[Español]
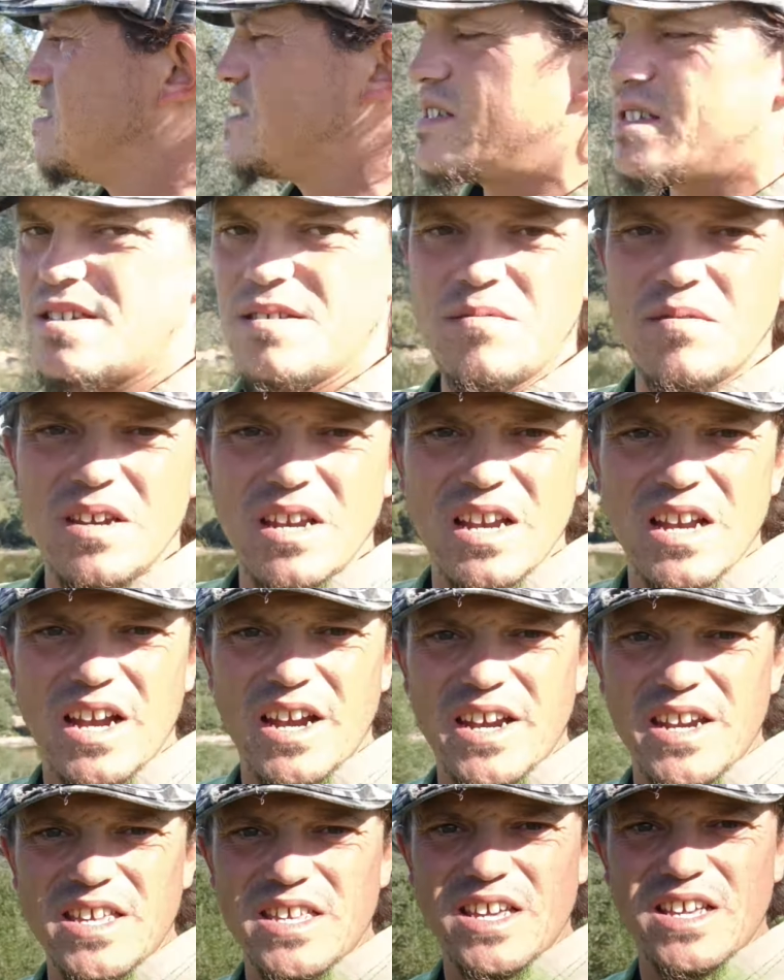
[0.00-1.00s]
Allí vienen
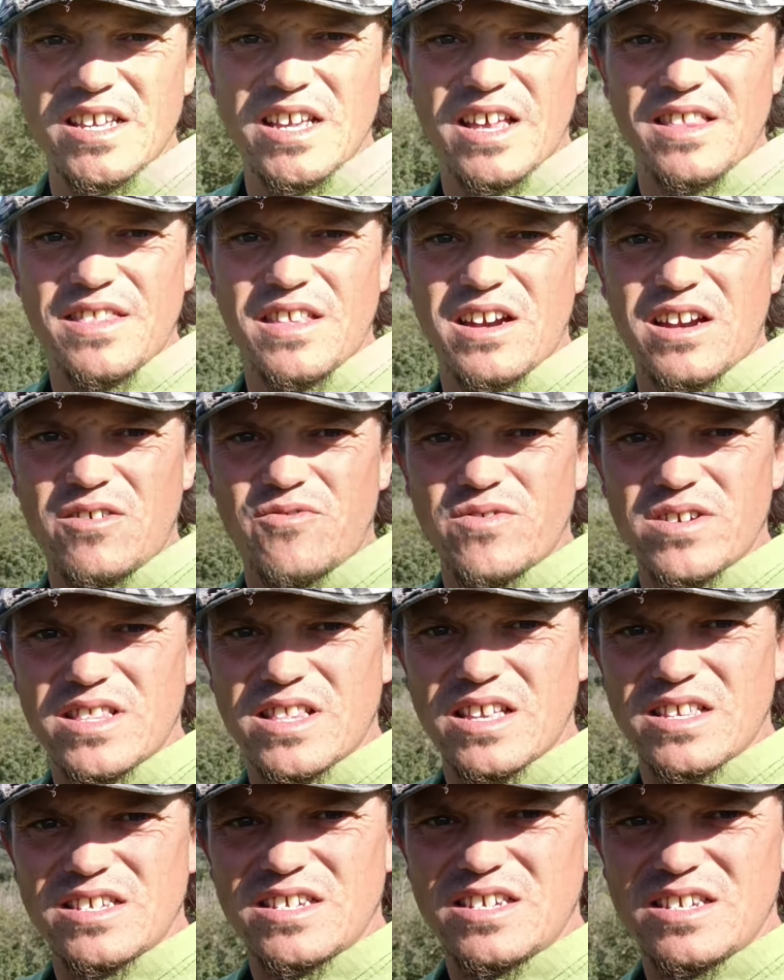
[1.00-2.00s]
las niñas dando la
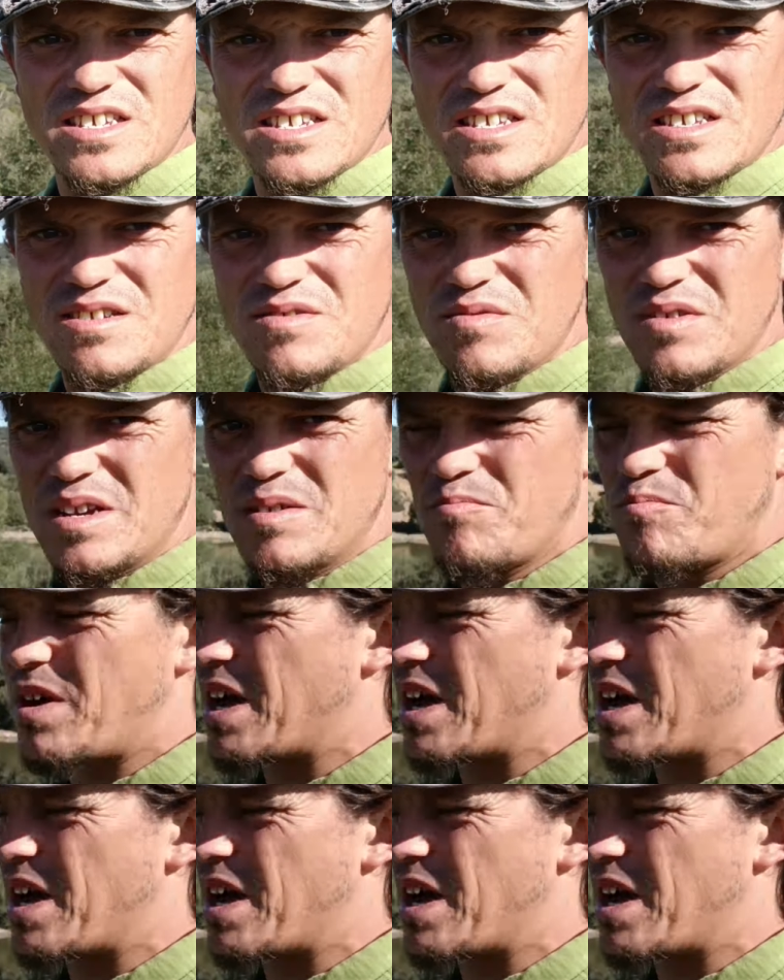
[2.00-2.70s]
vuelta allí y vienen